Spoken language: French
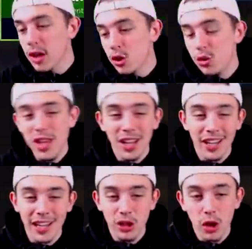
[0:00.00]
soutenir un
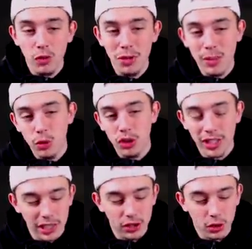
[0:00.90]
créateur, vous mettez mon code
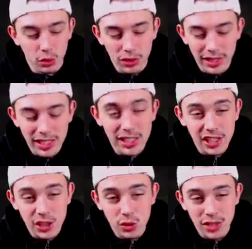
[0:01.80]
créateur donc
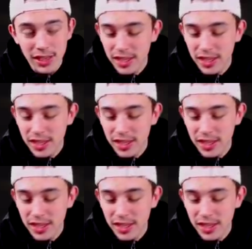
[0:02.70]
dizosan,